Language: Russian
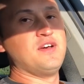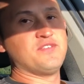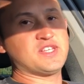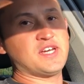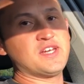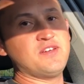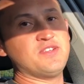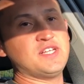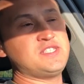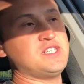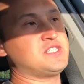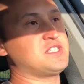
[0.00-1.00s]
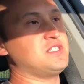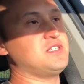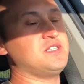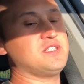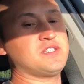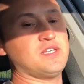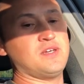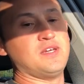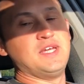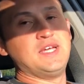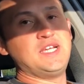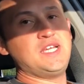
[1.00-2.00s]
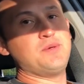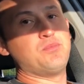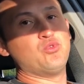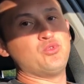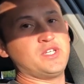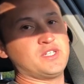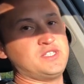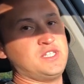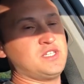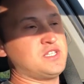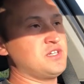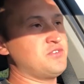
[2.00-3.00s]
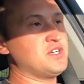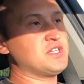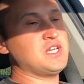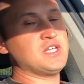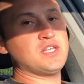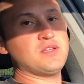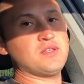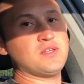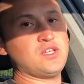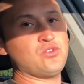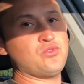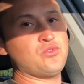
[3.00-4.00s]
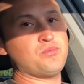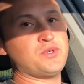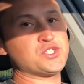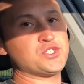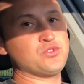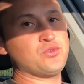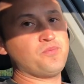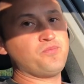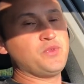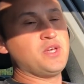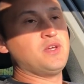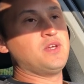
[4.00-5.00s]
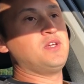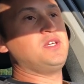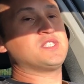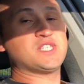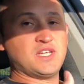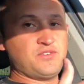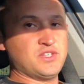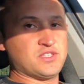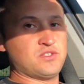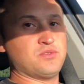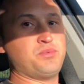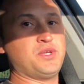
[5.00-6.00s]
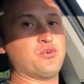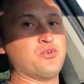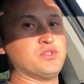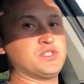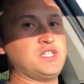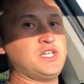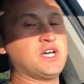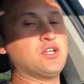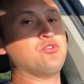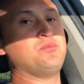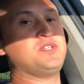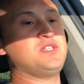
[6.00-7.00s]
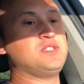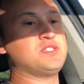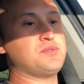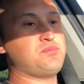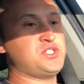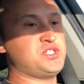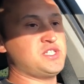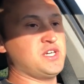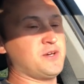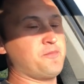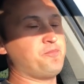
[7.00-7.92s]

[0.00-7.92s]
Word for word: Вторые владельцы – это либо у них денег не хватает на, на новую машину, соответственно, приходится экономить и на запчастях.